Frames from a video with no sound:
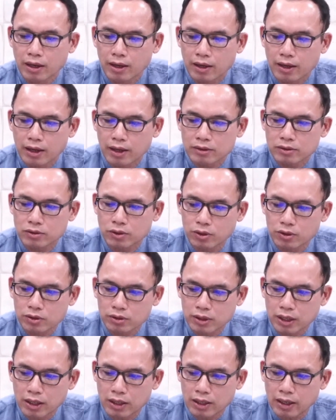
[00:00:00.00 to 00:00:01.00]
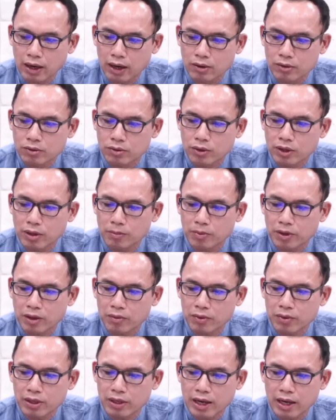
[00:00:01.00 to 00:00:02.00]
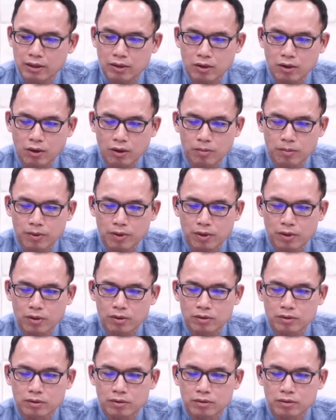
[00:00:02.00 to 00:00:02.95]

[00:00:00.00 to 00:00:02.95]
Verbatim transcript: และทรงเตือนเขาด้วยพระวิญญาณของพระองค์